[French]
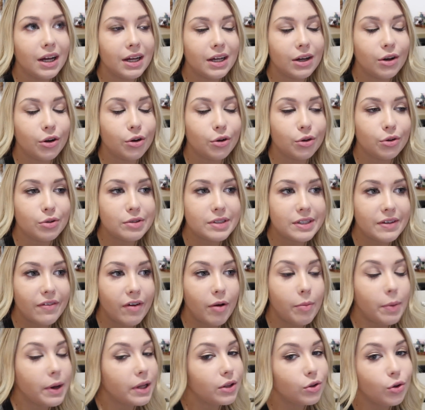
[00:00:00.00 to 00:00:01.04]
Euh, ça
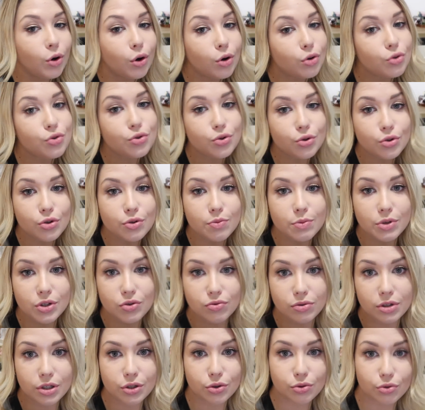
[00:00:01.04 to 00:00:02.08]
va pas être grand chose, mais je
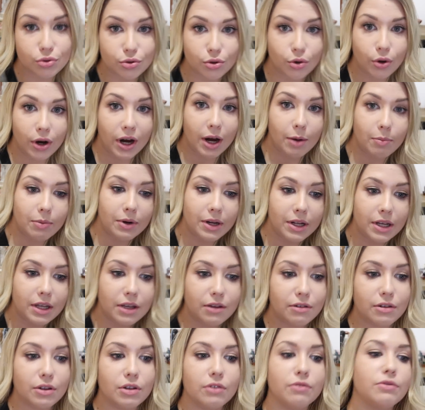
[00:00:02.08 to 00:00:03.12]
voulais juste le rappeler
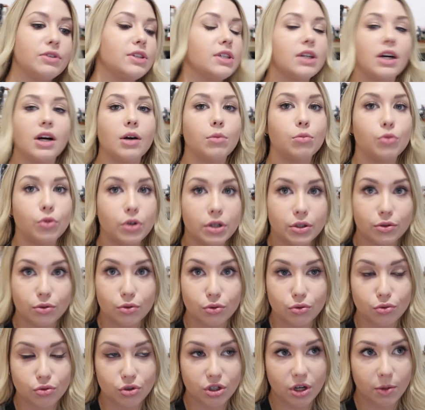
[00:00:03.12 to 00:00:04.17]
et dire un mot à ce
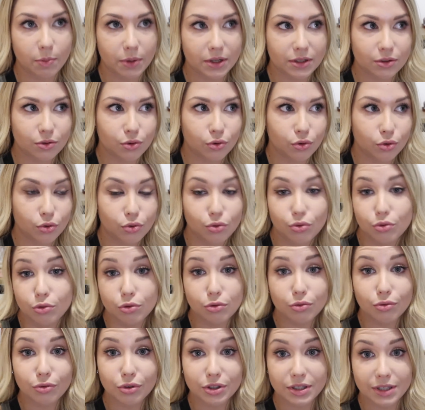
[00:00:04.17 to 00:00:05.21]
sujet parce que
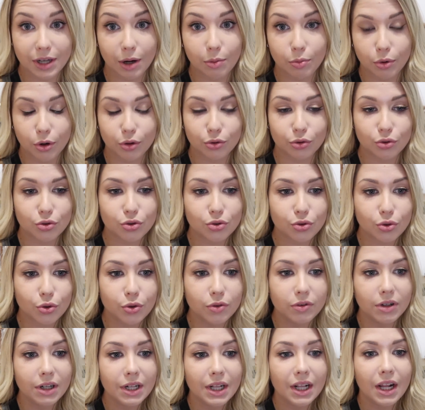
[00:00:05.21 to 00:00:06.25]
c'est important, je
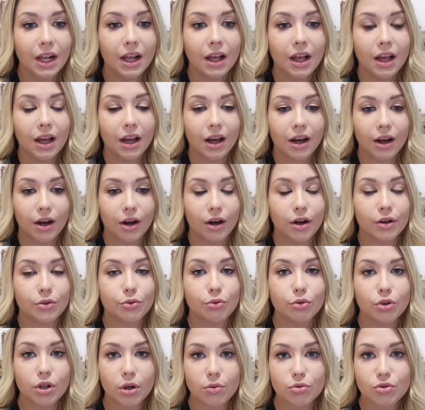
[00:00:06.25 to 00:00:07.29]
trouve.
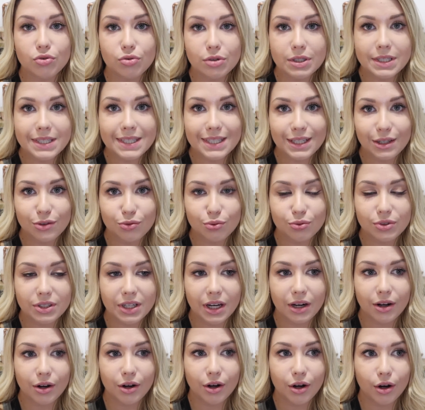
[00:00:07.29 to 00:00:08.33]
donc, comme je vous le disais tout
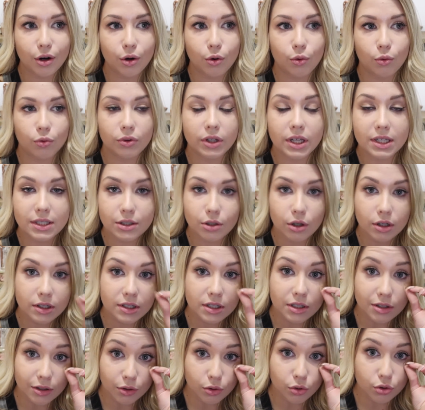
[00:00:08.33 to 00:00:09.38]
à l'heure, on a
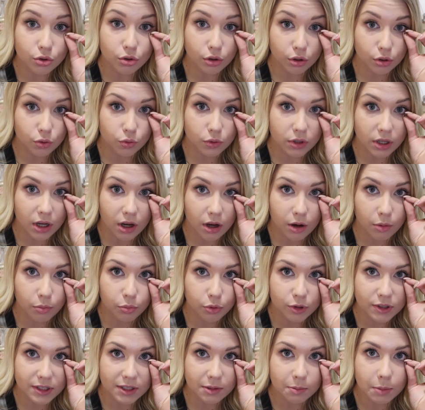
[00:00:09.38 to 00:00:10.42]
sorti aujourd'hui un
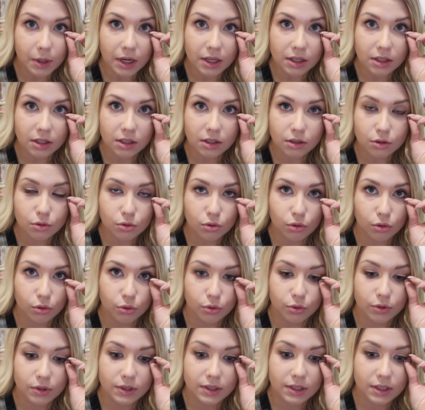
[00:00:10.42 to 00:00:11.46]
petit panier sur
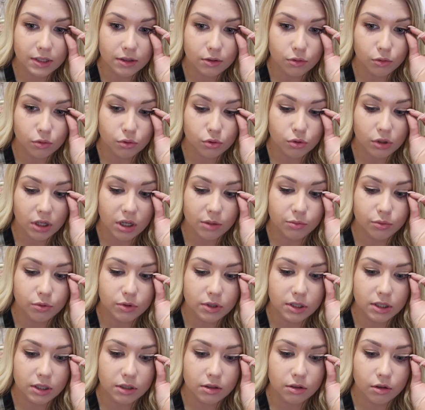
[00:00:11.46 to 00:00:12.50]
le site, donc sur la
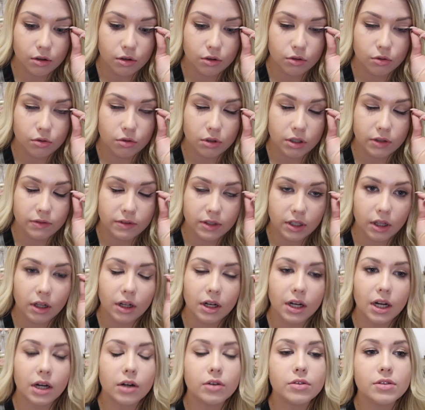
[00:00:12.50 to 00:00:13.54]
boutique de Leaves and
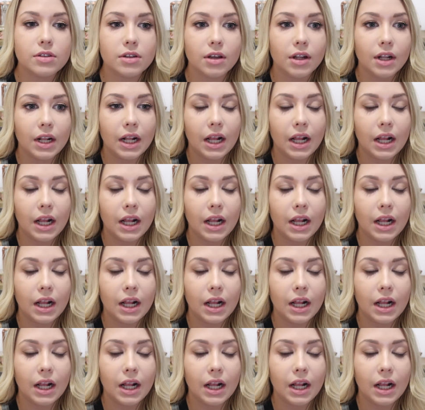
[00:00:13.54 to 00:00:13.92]
Clouds.